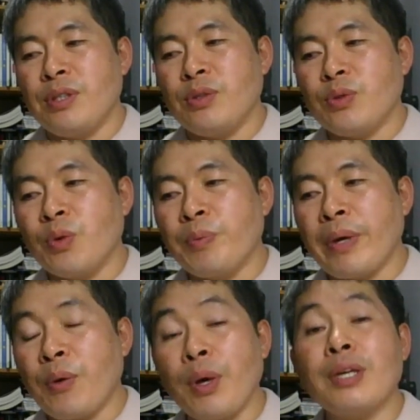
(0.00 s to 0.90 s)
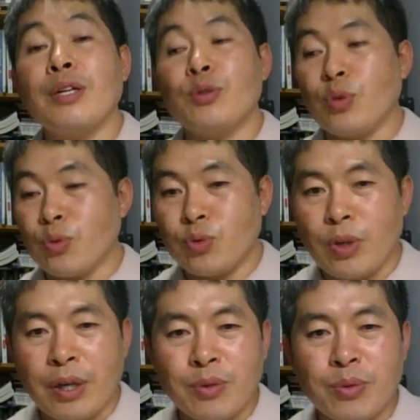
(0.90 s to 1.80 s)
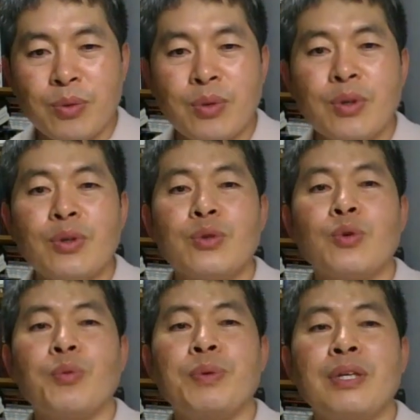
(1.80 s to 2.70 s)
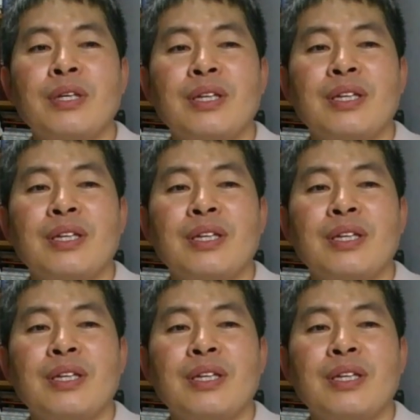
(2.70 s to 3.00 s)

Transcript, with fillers: 욥의 회개를 촉구하고 욥이